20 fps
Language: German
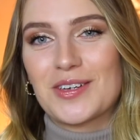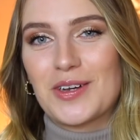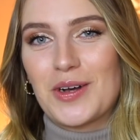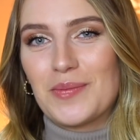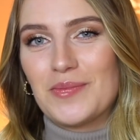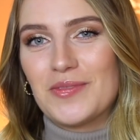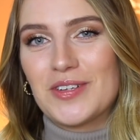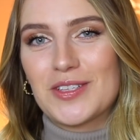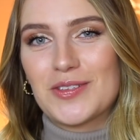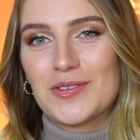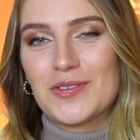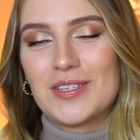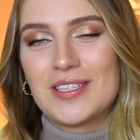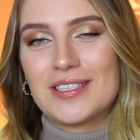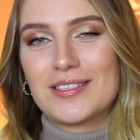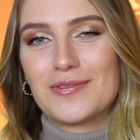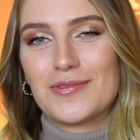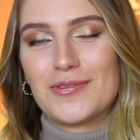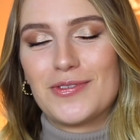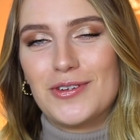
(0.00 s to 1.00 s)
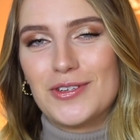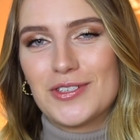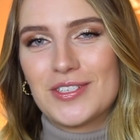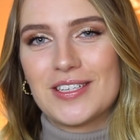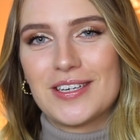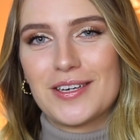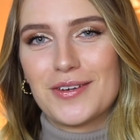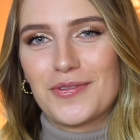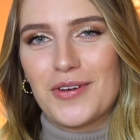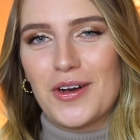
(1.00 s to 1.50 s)
kommen wir zu diesen
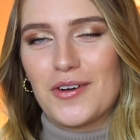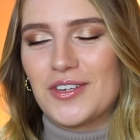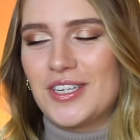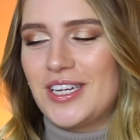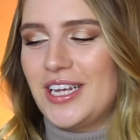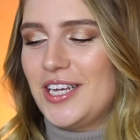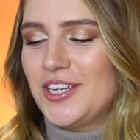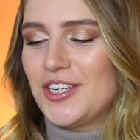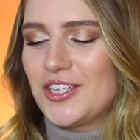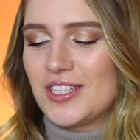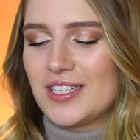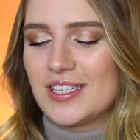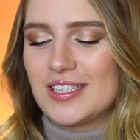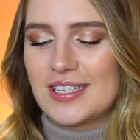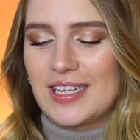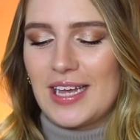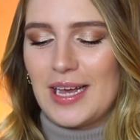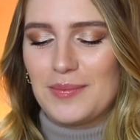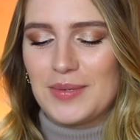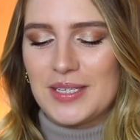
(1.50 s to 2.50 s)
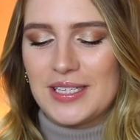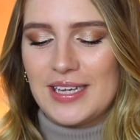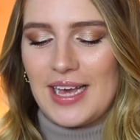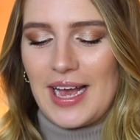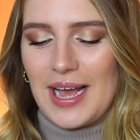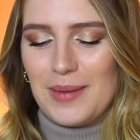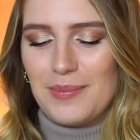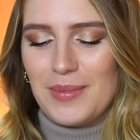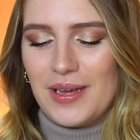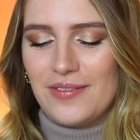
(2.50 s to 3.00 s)
flüssigen Foundations. Da habe ich hier
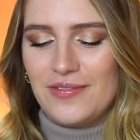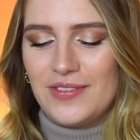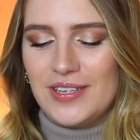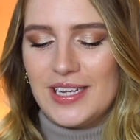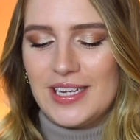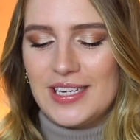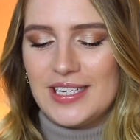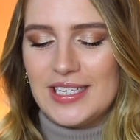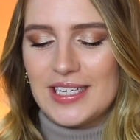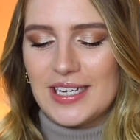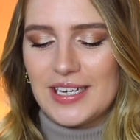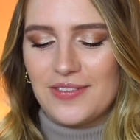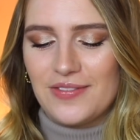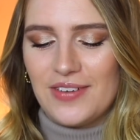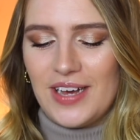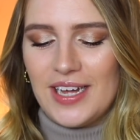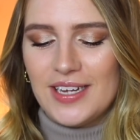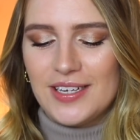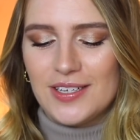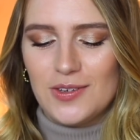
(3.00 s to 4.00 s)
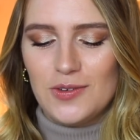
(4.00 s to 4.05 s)
einmal wieder die Rivale de